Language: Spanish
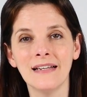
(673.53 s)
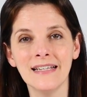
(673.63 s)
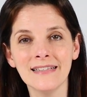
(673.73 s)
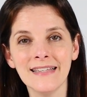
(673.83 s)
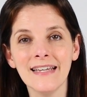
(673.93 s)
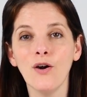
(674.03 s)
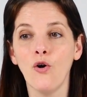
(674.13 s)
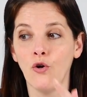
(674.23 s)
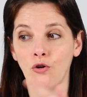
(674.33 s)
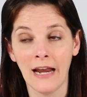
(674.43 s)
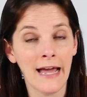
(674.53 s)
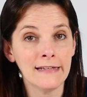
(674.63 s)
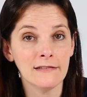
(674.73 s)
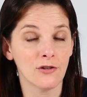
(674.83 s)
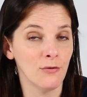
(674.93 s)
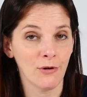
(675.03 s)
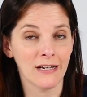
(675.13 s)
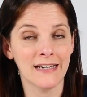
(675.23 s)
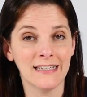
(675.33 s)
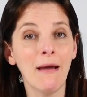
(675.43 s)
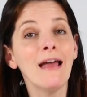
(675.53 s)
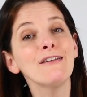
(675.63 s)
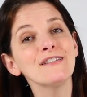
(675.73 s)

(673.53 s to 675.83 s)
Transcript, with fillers: Lite o Lite, como queráis llamarlo,